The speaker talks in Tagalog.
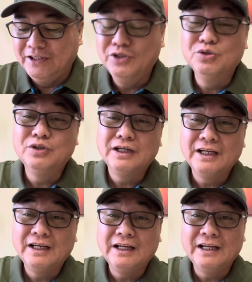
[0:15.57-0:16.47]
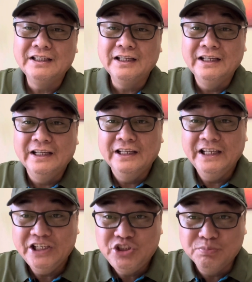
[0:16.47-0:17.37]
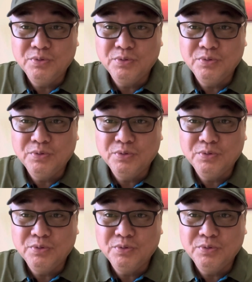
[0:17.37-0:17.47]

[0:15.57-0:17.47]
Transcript: yung uh, issue